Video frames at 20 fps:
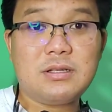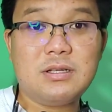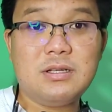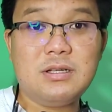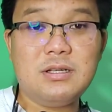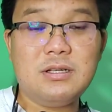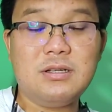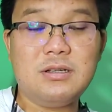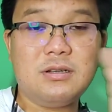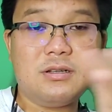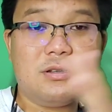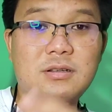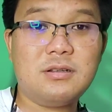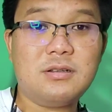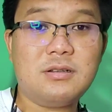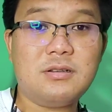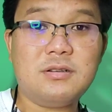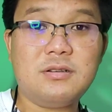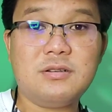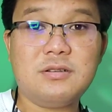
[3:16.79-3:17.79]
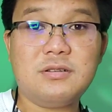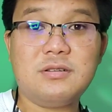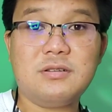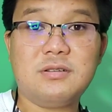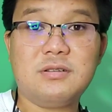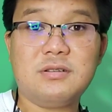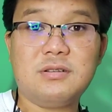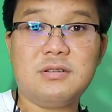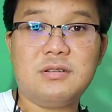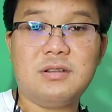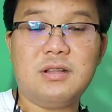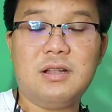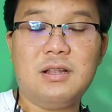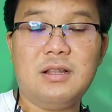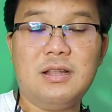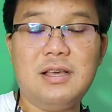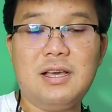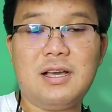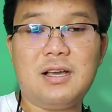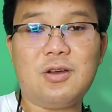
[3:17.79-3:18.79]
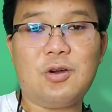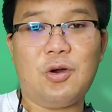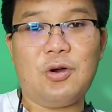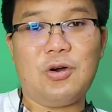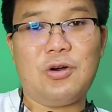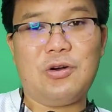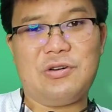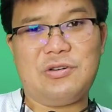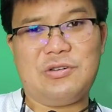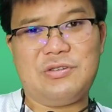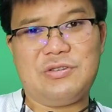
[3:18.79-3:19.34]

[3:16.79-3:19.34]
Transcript: คือเรื่องของ